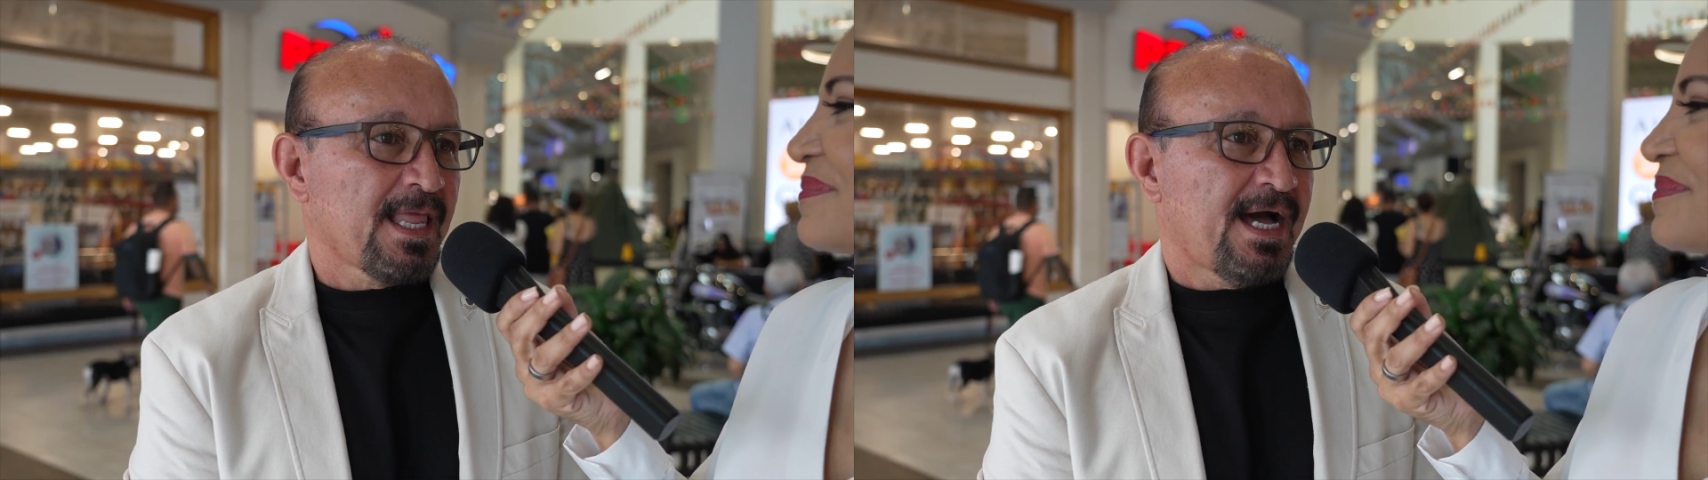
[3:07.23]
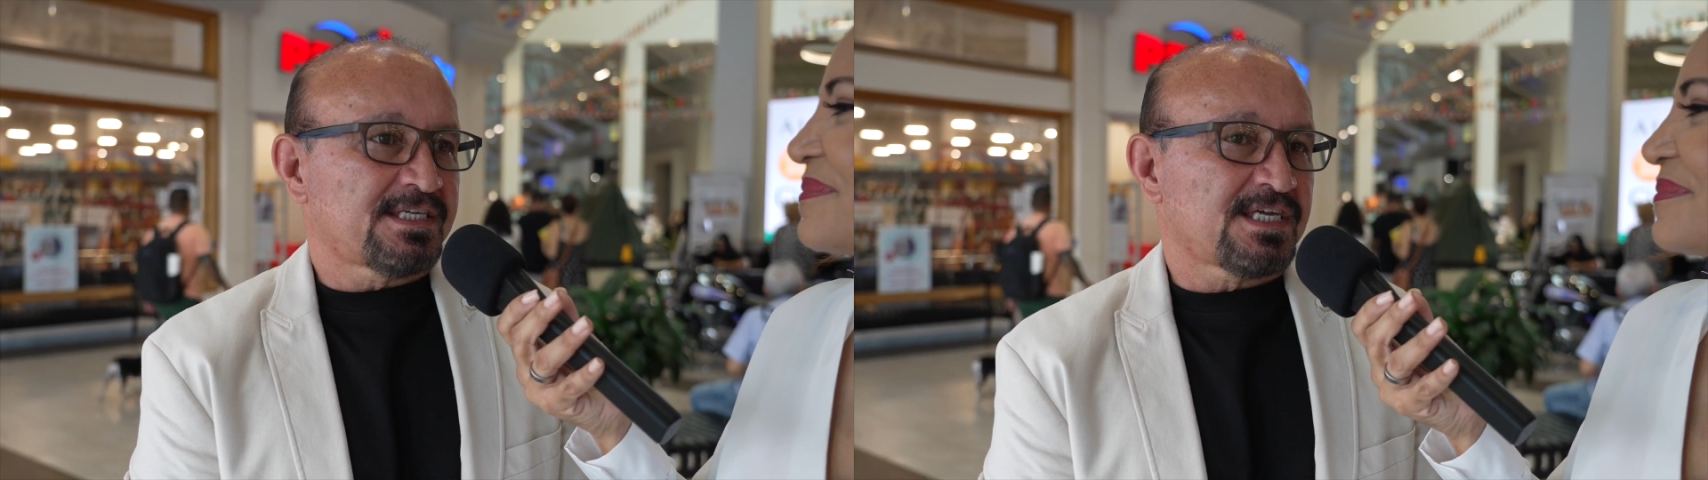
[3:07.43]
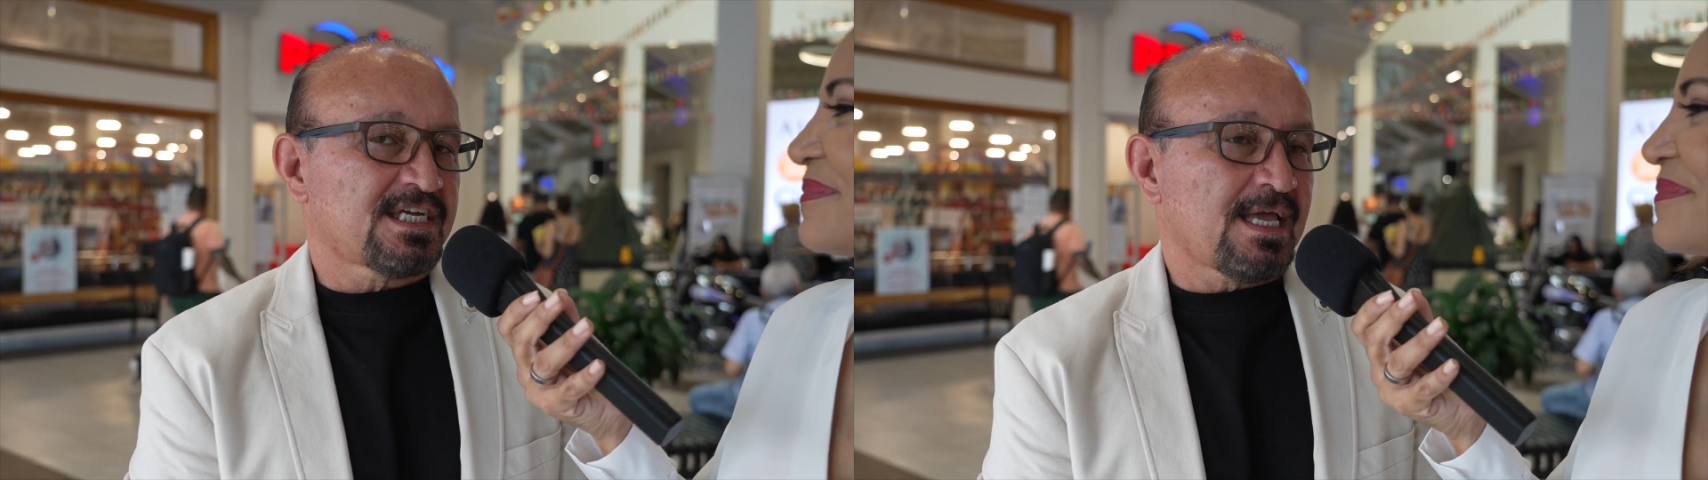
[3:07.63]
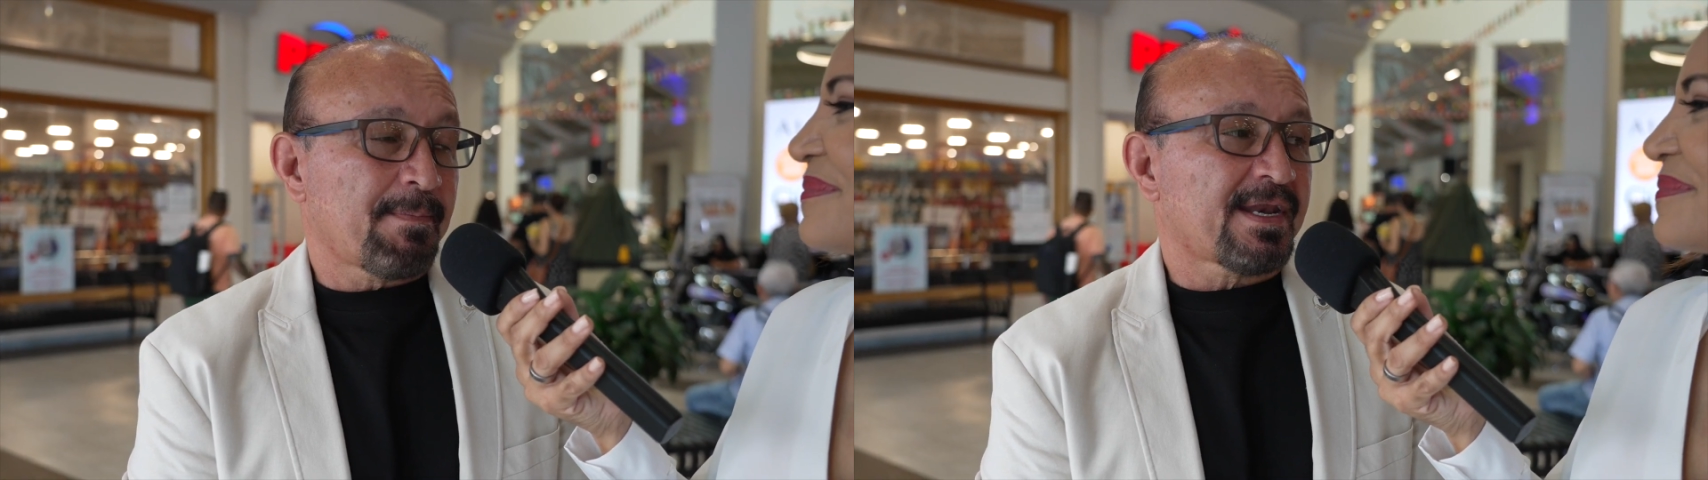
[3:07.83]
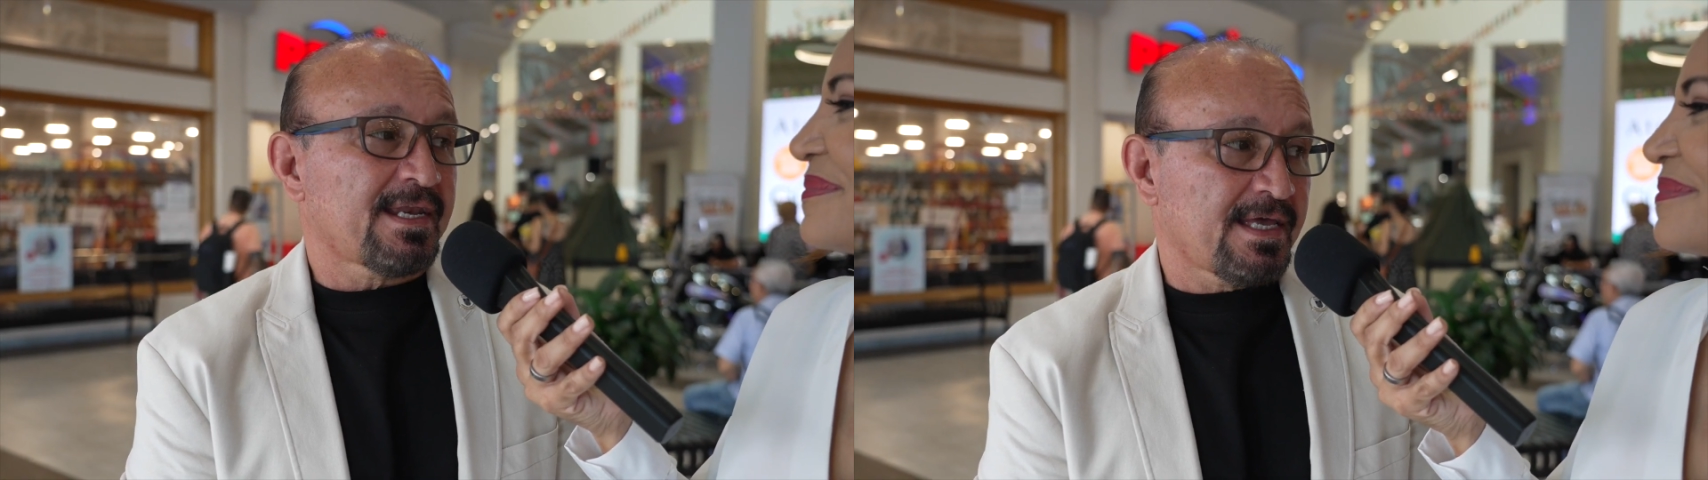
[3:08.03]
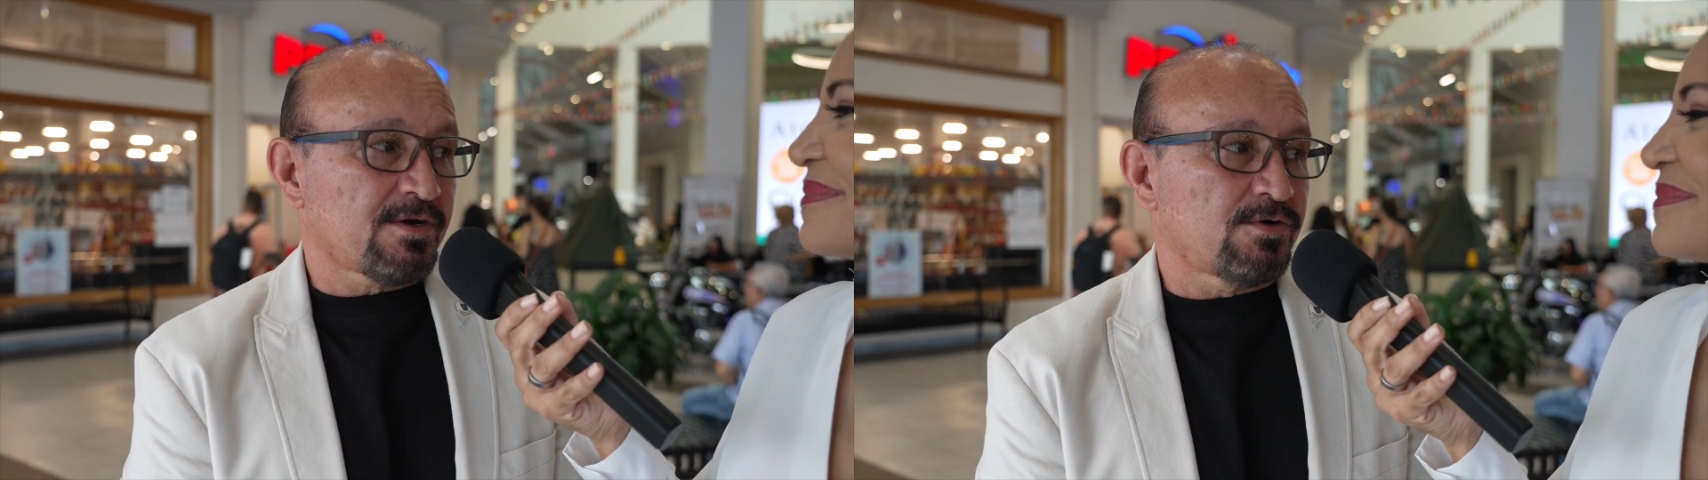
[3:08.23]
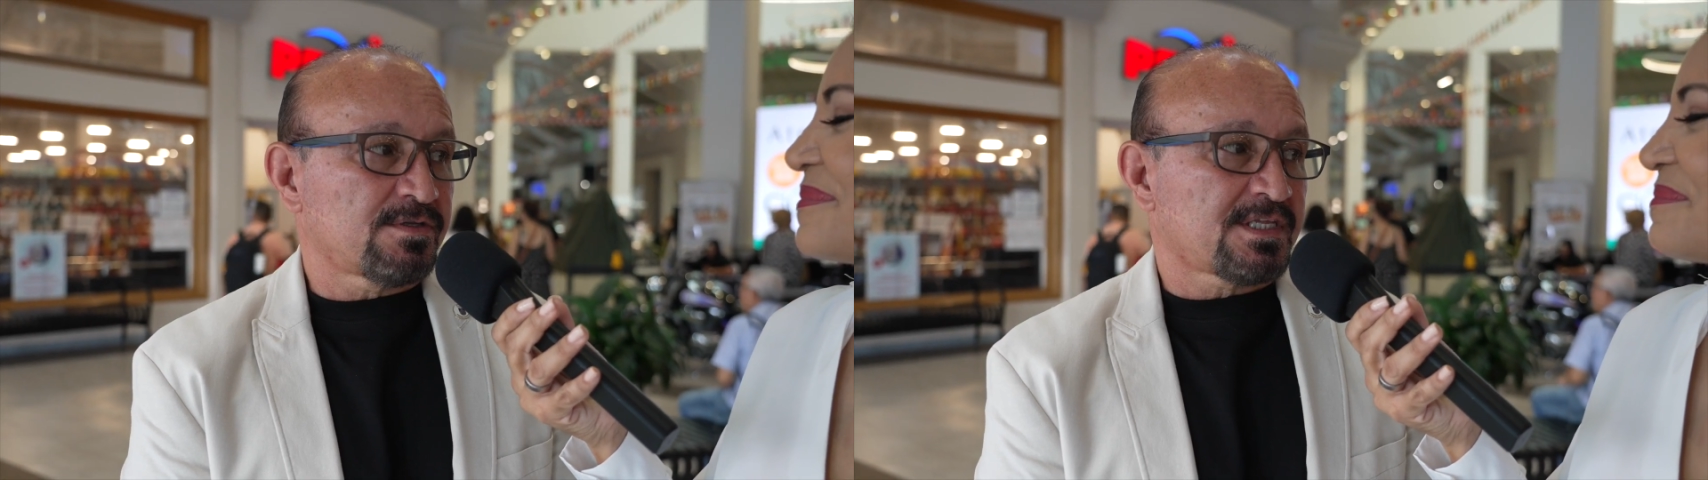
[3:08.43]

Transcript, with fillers: Así que ya para enero